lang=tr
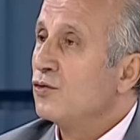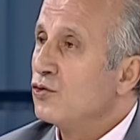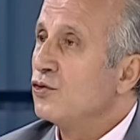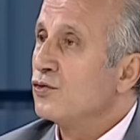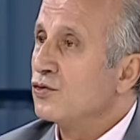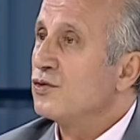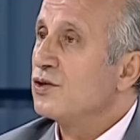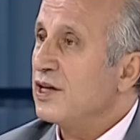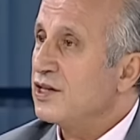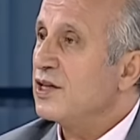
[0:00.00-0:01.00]
rükûsuz,
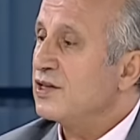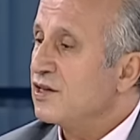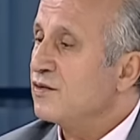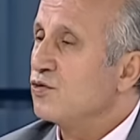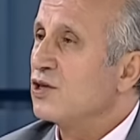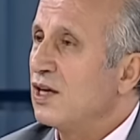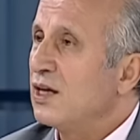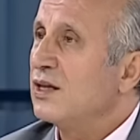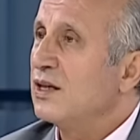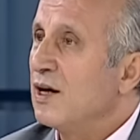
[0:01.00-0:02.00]
secdesiz bu
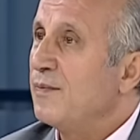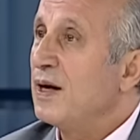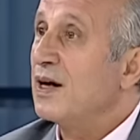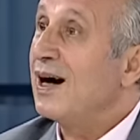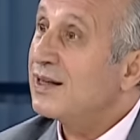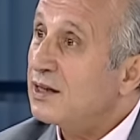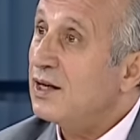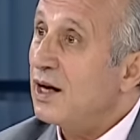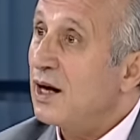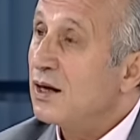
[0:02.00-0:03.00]
salatı yapar.
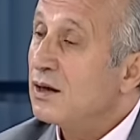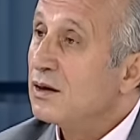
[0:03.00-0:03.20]
Hatta